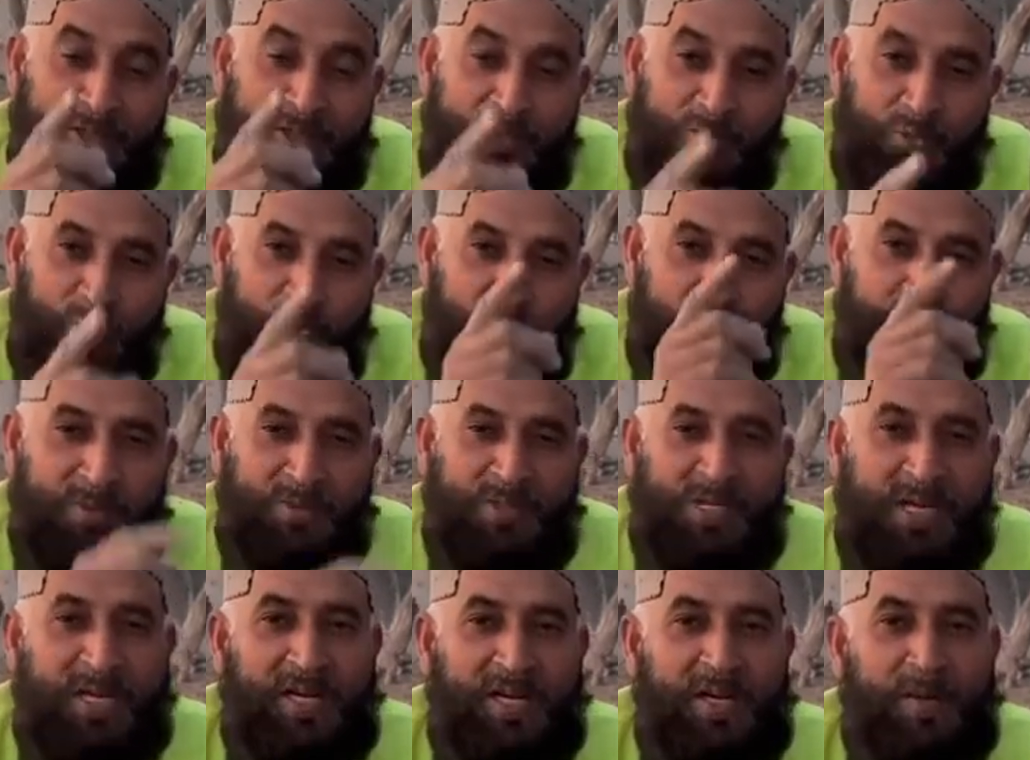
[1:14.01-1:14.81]

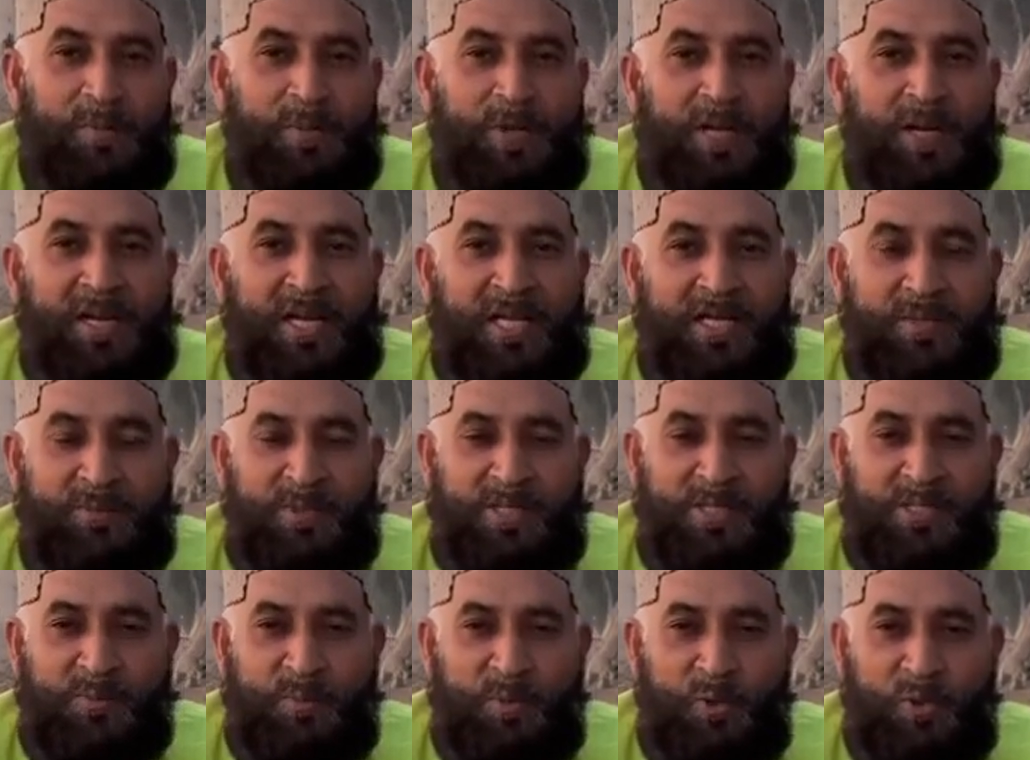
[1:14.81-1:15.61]
यूट्यूब चैनल पर
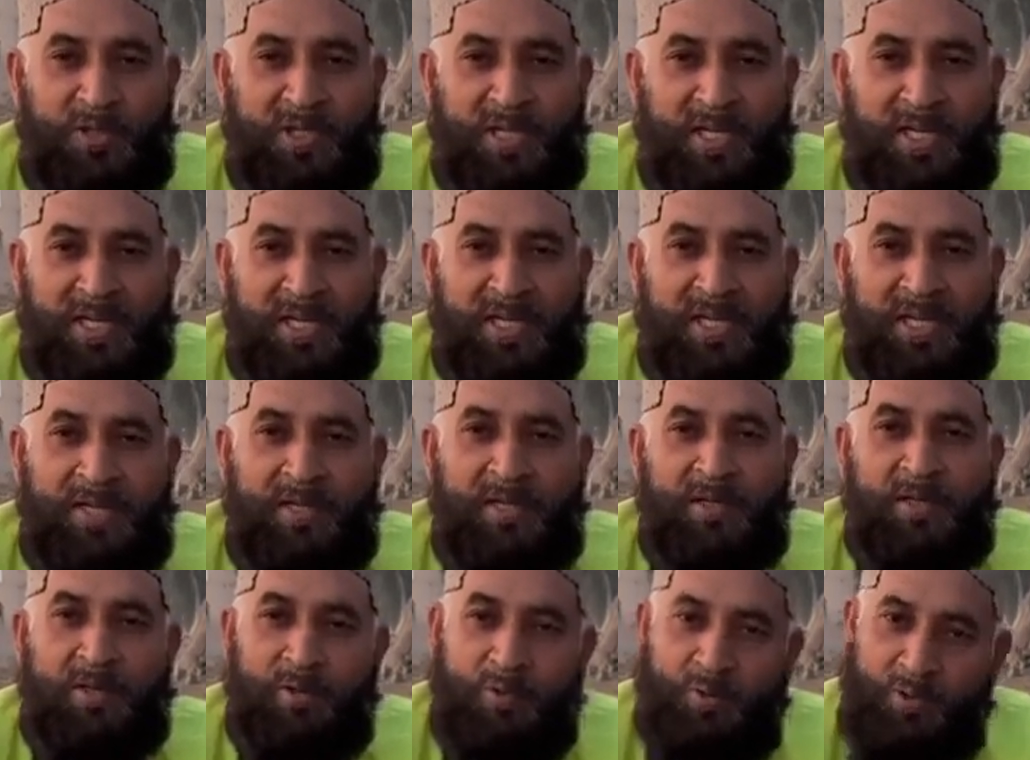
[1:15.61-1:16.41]
लाजमी सपोर्ट करें
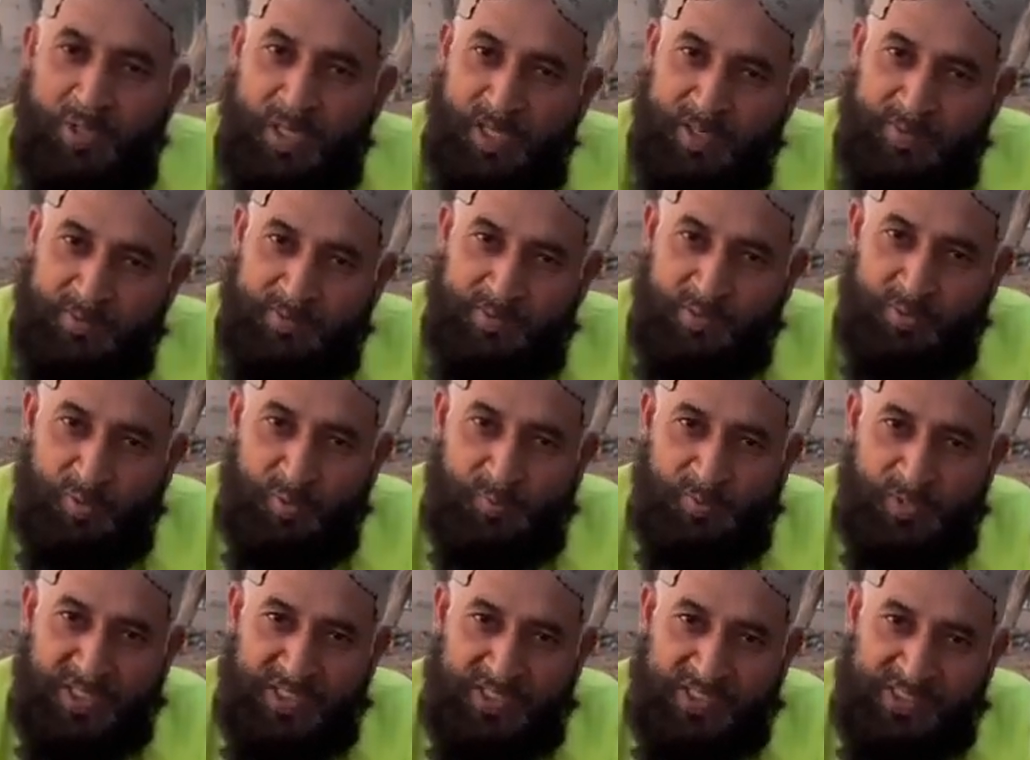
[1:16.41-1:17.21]
गुलाम
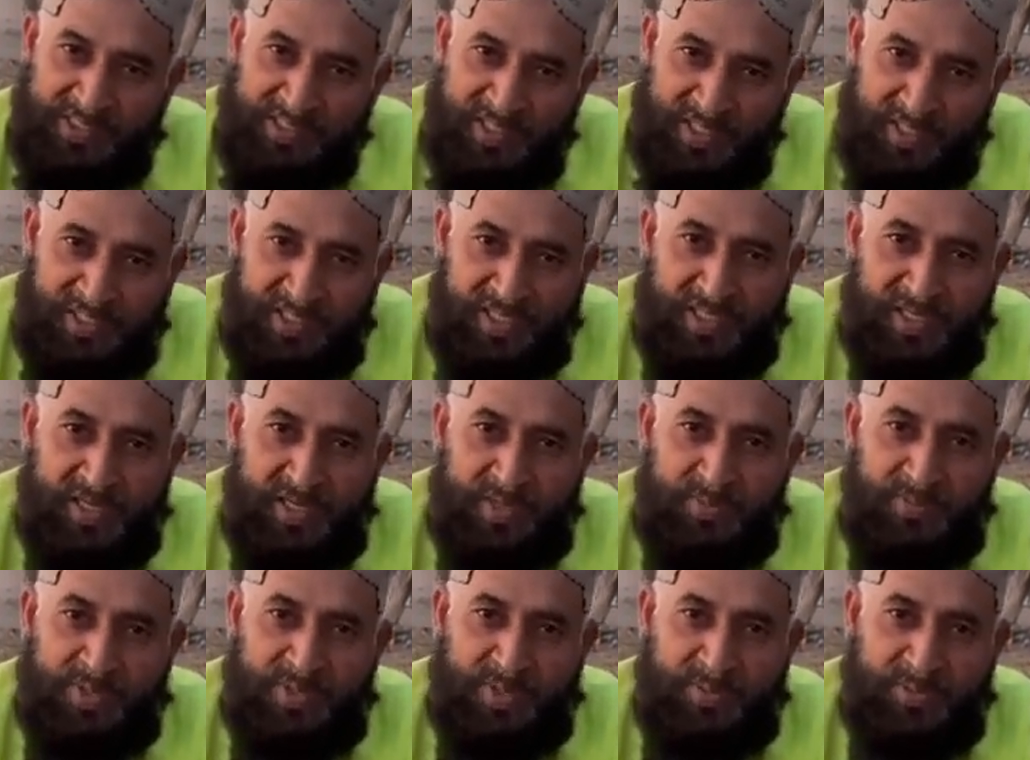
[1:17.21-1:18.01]
सोल पाकिस्तानी के
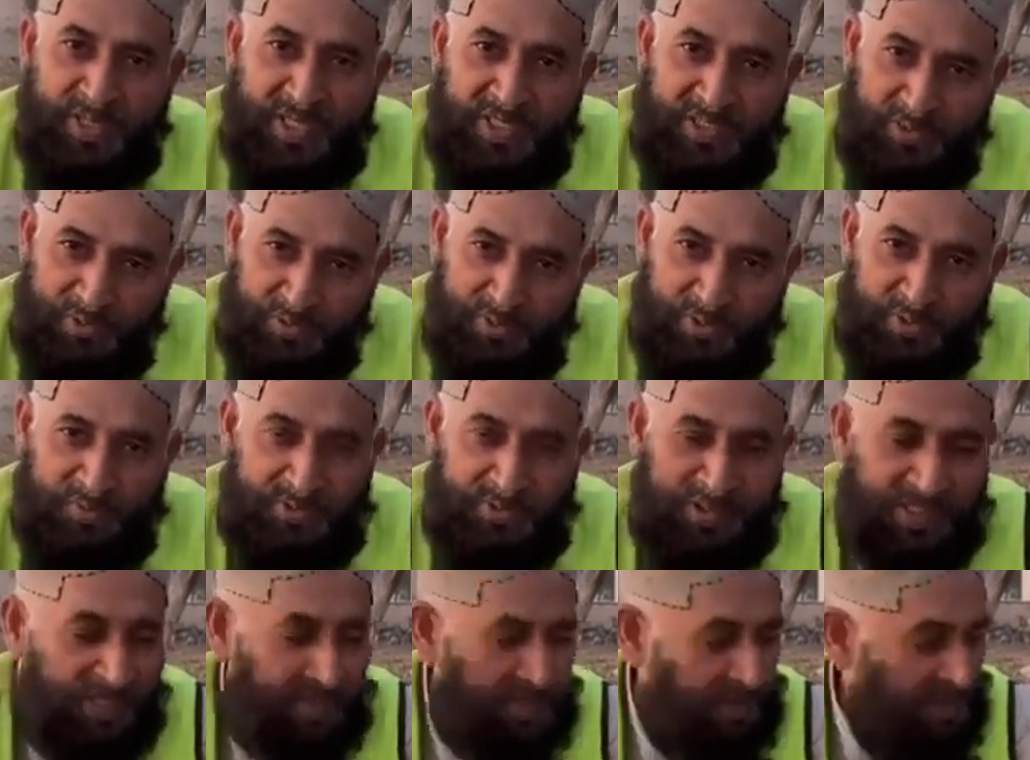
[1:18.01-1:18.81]
नाम से मेरा यूट्यूब
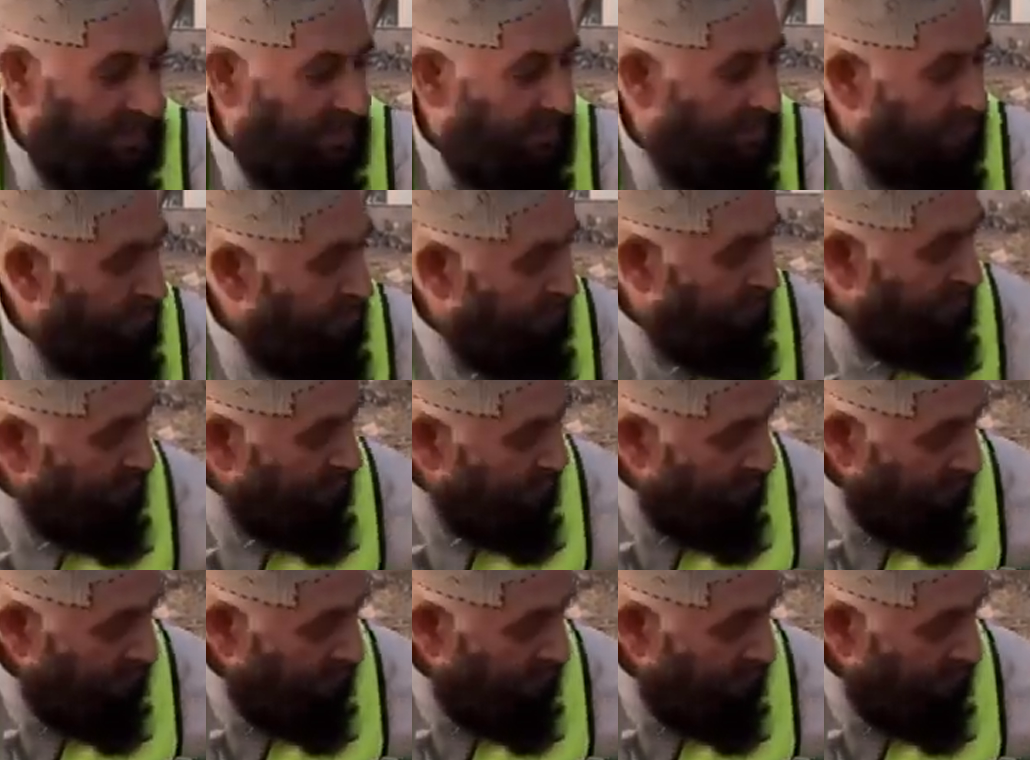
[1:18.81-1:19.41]
चैनल है